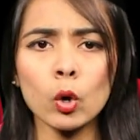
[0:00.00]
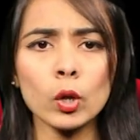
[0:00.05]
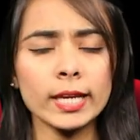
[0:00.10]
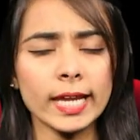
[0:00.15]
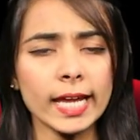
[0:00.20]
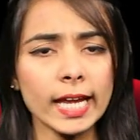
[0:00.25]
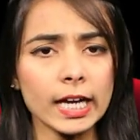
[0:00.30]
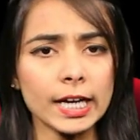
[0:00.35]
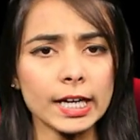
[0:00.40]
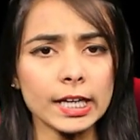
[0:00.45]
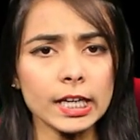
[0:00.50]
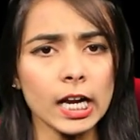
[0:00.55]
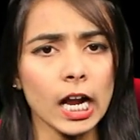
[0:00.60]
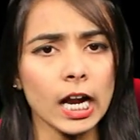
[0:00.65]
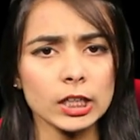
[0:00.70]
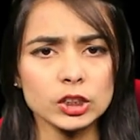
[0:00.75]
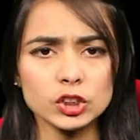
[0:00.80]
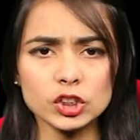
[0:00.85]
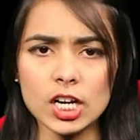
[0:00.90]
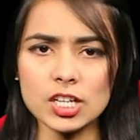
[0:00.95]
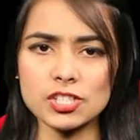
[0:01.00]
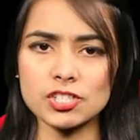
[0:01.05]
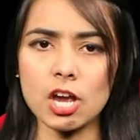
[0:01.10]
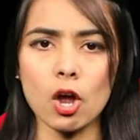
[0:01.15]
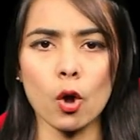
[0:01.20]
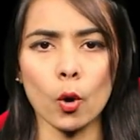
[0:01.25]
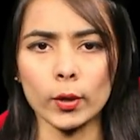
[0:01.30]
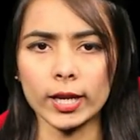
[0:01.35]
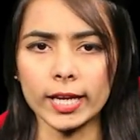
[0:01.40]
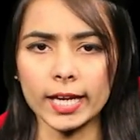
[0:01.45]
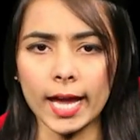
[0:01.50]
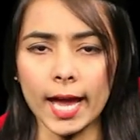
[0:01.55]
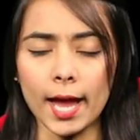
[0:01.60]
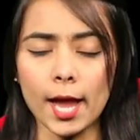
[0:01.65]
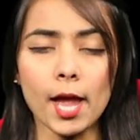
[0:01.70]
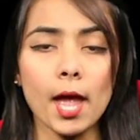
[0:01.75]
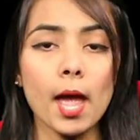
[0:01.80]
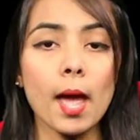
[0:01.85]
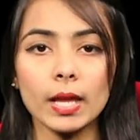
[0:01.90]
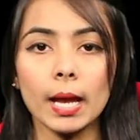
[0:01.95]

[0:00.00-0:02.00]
को लेकर चर्चा हो रही है